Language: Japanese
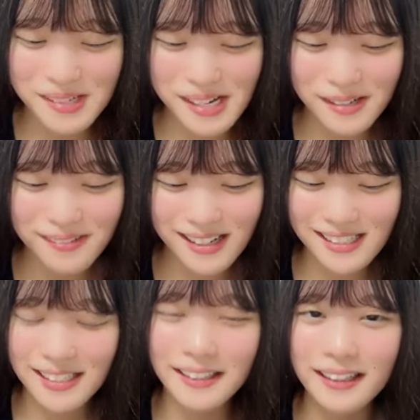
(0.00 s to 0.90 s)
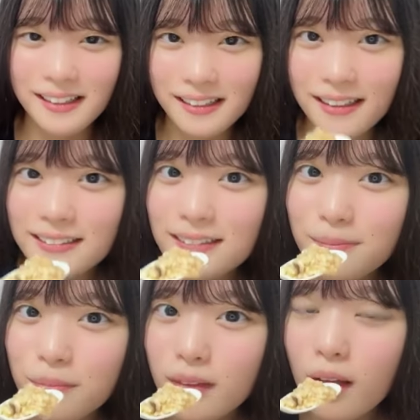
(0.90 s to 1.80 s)
これで終わらしたいなって感
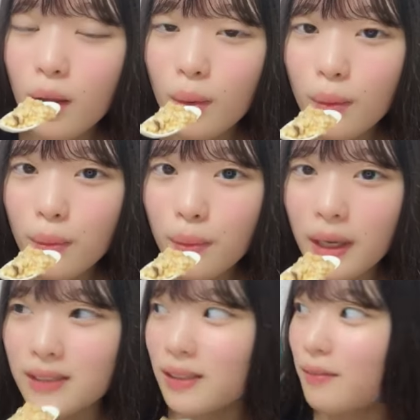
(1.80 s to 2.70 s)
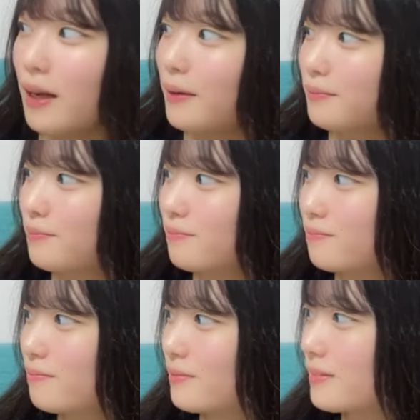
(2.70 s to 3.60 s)
じ明日は
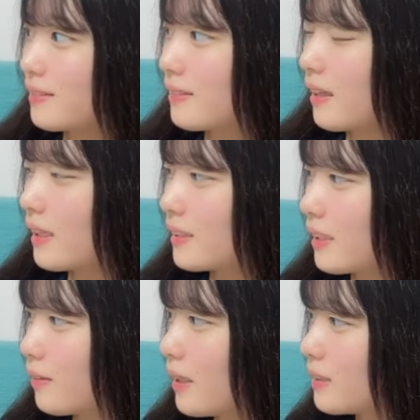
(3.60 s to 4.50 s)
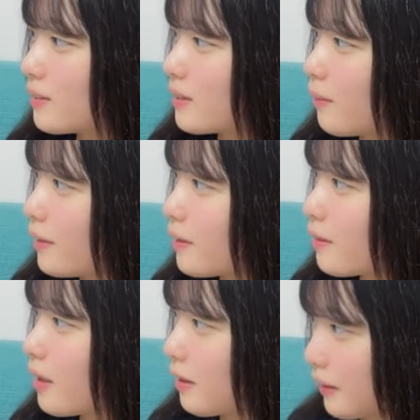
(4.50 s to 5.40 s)
明日はご飯一緒に食べに
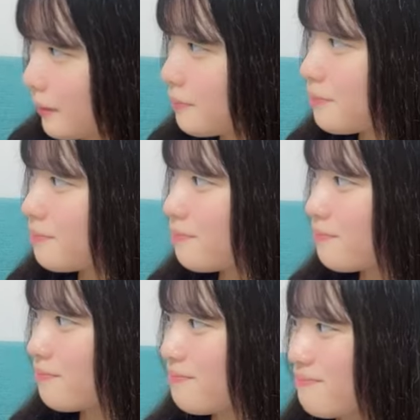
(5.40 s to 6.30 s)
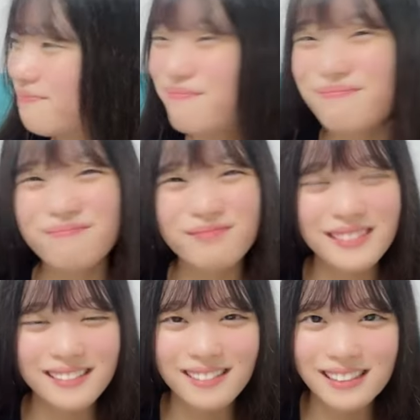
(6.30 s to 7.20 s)
行くんだっけうん
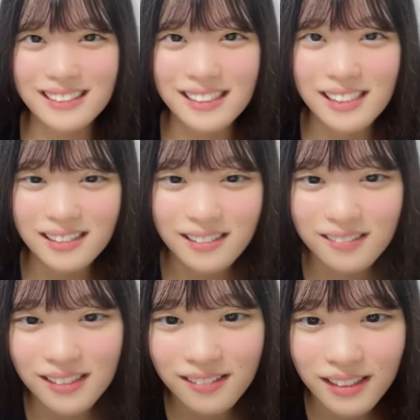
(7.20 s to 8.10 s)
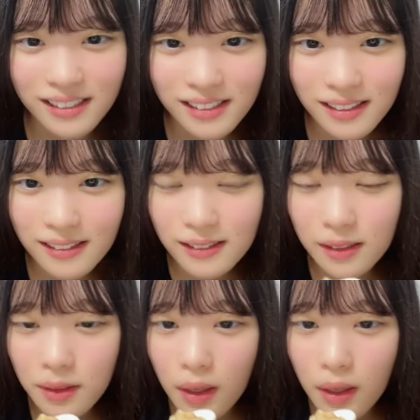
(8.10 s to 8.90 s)
いちごが連れてってくれるらしいです